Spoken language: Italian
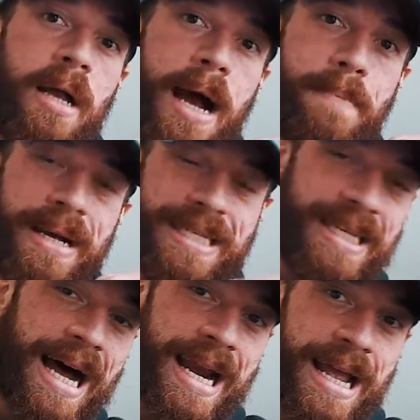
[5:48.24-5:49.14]

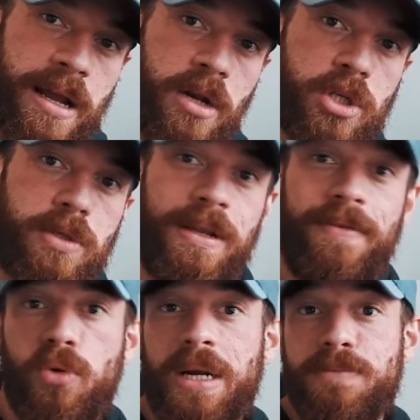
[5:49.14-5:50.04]
abbassare lo,
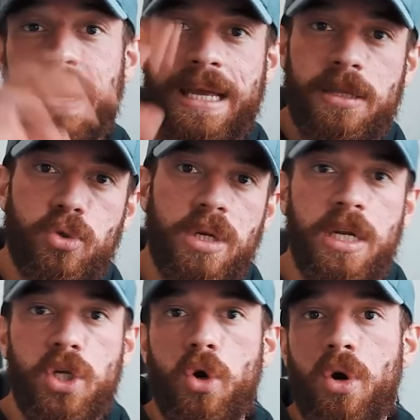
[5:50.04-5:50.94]
l'eventuale spike
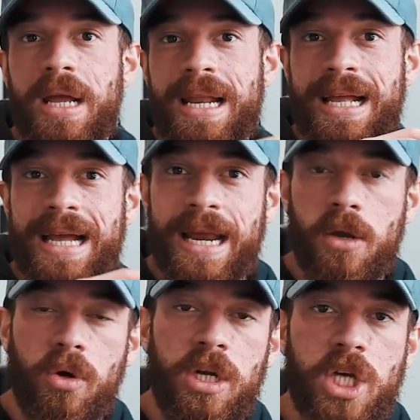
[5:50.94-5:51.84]
insulinico e il
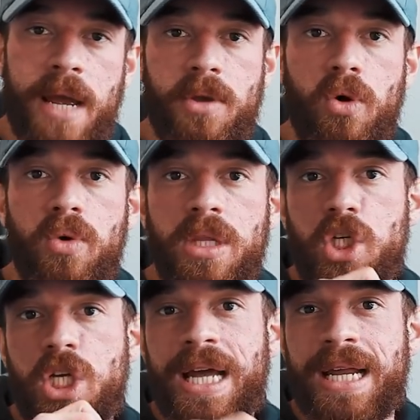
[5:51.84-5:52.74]
carico glicemico, quindi
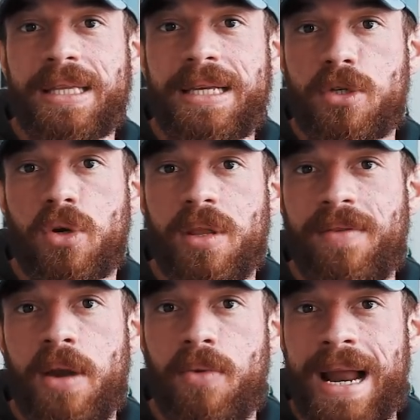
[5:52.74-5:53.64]
ci garantiscono di
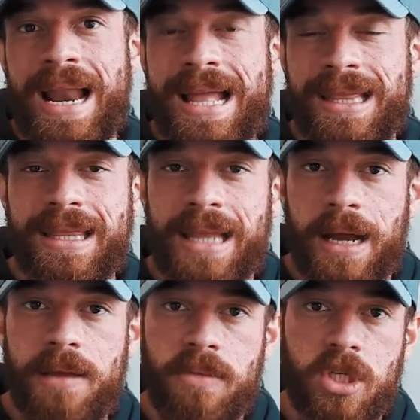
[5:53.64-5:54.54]
avere una
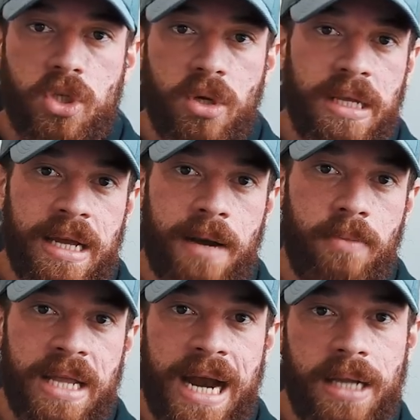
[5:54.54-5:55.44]
lenta immissione di
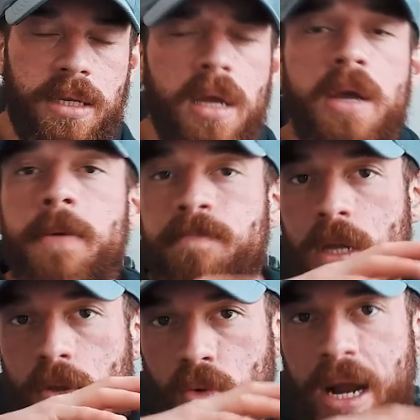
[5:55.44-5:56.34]
carboidrati
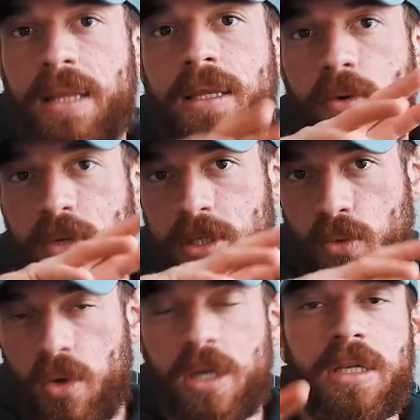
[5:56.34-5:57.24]
durante queste
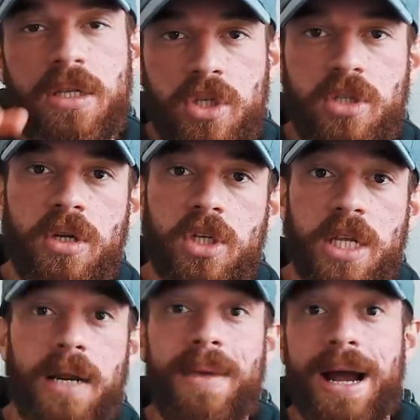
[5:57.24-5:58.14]
due ore di digestione,
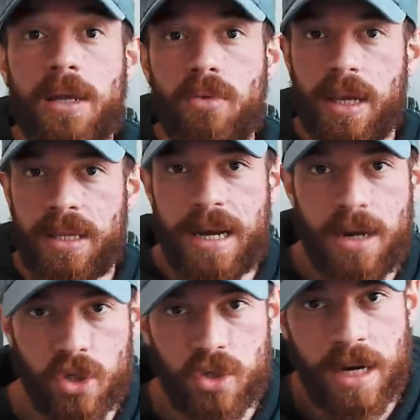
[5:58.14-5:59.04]
eccetera, ma anche durante il
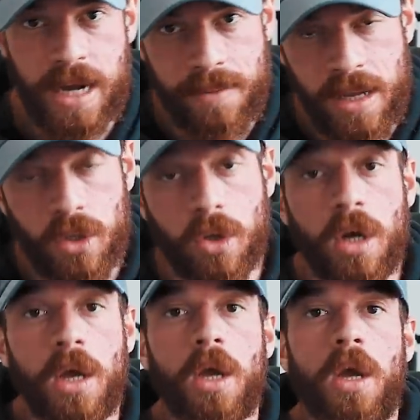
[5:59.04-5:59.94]
nostro allenamento.
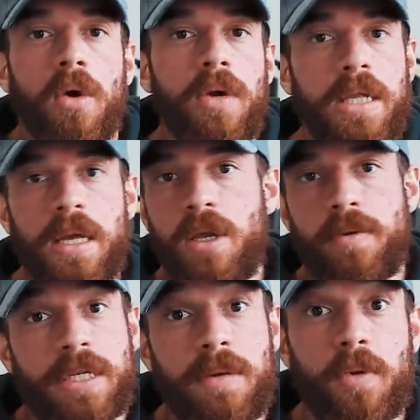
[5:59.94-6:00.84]
Quindi io
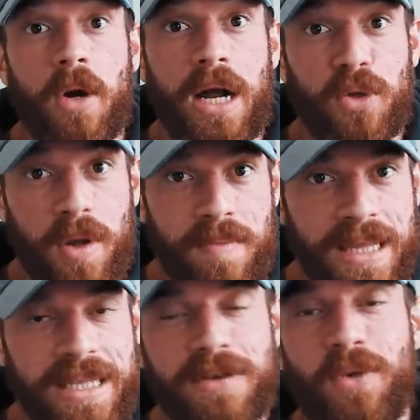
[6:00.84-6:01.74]
per esempio
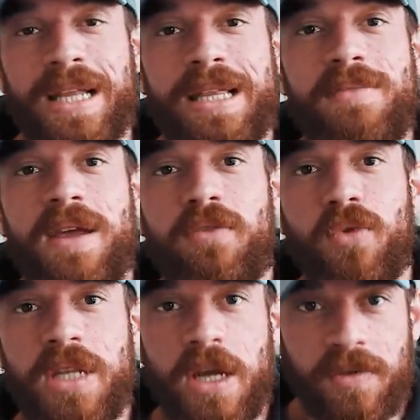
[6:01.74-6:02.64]
attualmente se guardate i miei
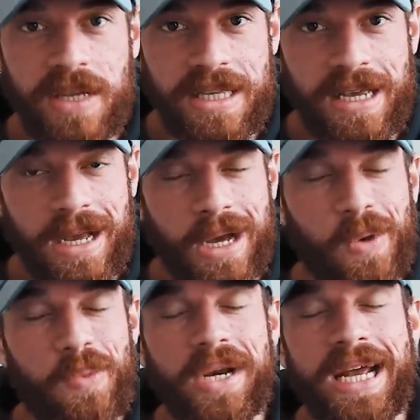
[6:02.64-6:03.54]
full day of eating
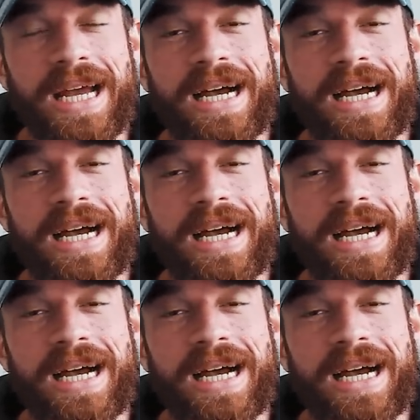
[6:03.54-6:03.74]
oppure